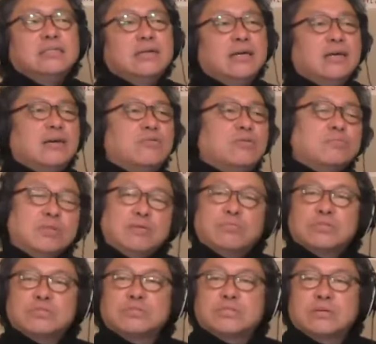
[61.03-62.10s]
えー、これもね、
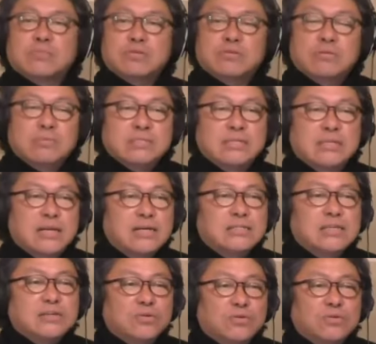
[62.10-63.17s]
もうずっと喋っておりますが、な
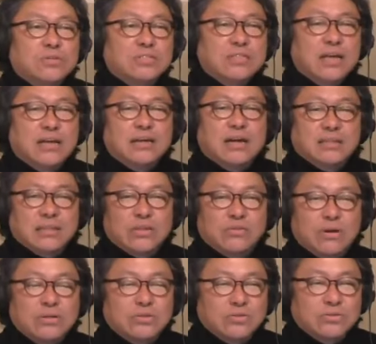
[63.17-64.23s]
ぜこの2年間な
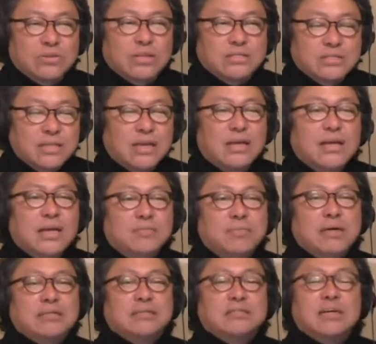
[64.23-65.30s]
のかというとですね、
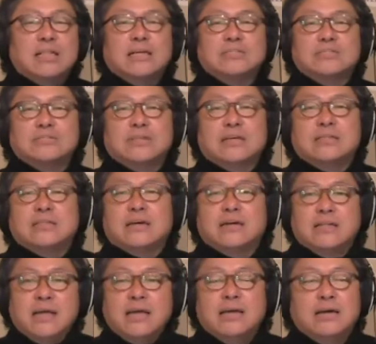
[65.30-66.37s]
まあ、70年
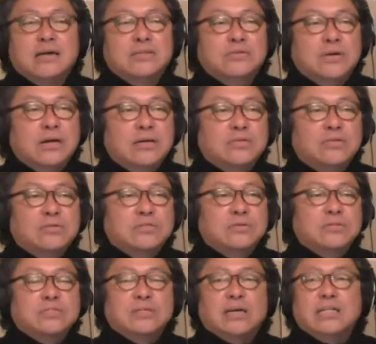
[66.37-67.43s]
代ね、あの、アイドル
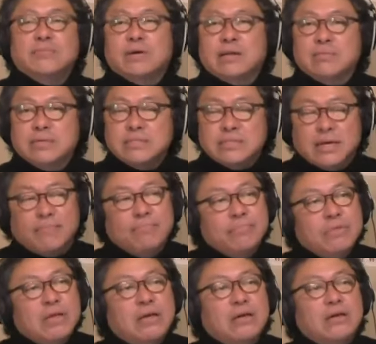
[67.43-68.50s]
の時代でもありました、
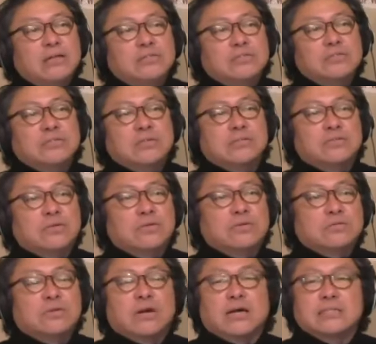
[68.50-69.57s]
えー、中3
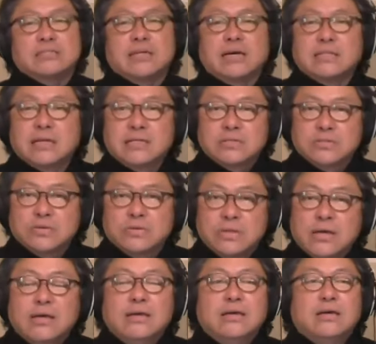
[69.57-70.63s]
トリオ、それからスター誕生
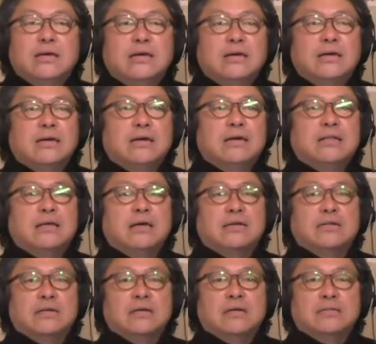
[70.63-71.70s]
ね、
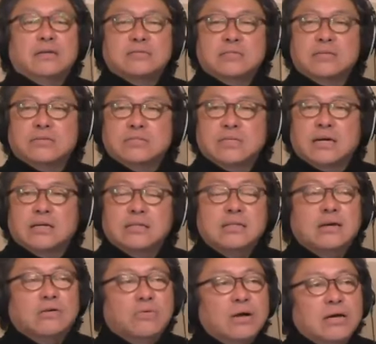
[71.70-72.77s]
えー、で、で、たくさんのスターが出
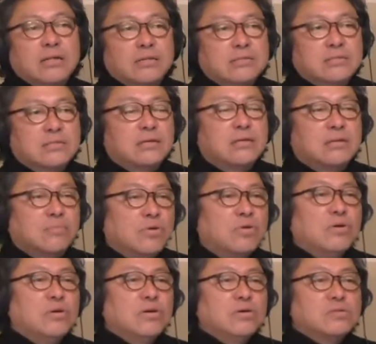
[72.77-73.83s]
たわけですけれど
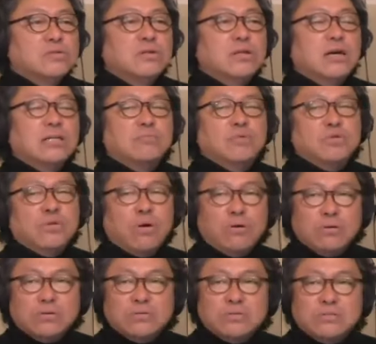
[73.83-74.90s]
も、その中でも
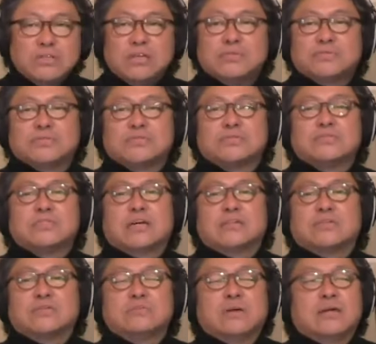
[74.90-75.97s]
特に不遇だ
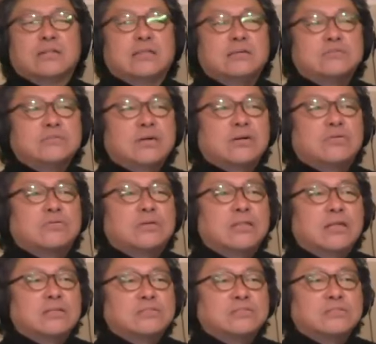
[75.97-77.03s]
と言われているのが、この
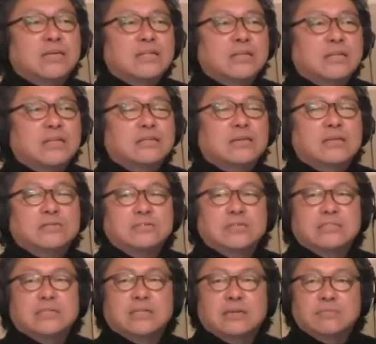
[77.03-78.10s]
77年、
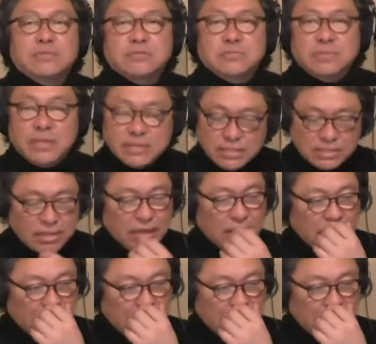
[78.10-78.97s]
78年デビュー組です。